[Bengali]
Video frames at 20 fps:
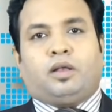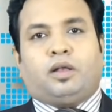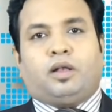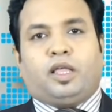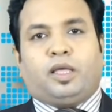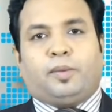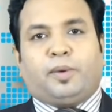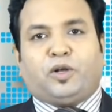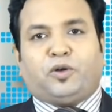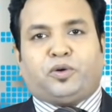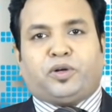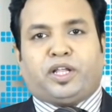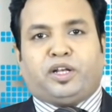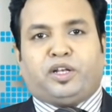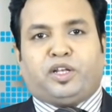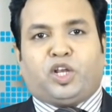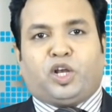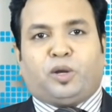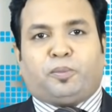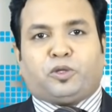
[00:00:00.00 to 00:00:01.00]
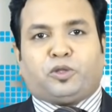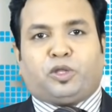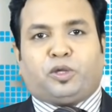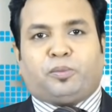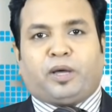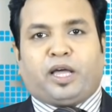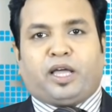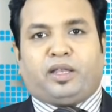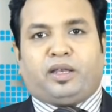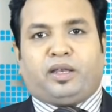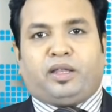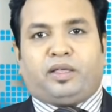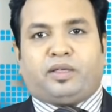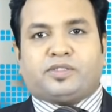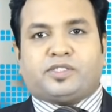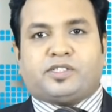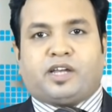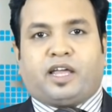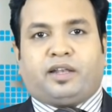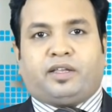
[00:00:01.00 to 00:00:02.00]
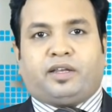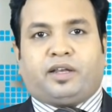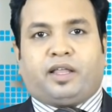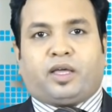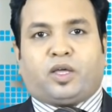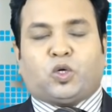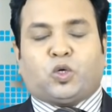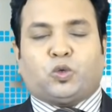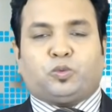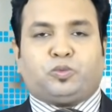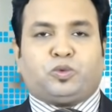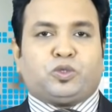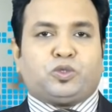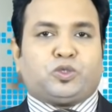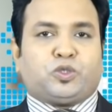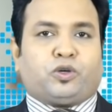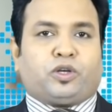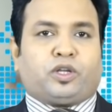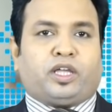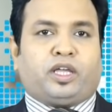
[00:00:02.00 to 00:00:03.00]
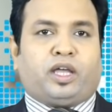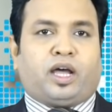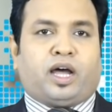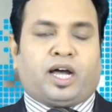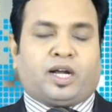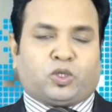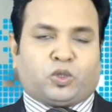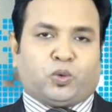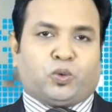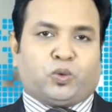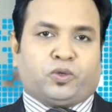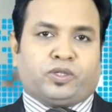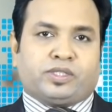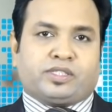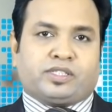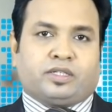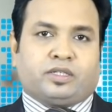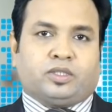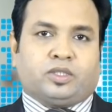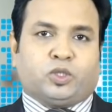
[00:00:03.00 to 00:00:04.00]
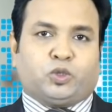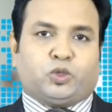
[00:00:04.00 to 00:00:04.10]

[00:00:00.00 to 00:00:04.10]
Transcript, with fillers: লেবাননের নিরাপত্তা বাহিনী ইসরায়েলের এক গুপ্তচরকে আটক করেছে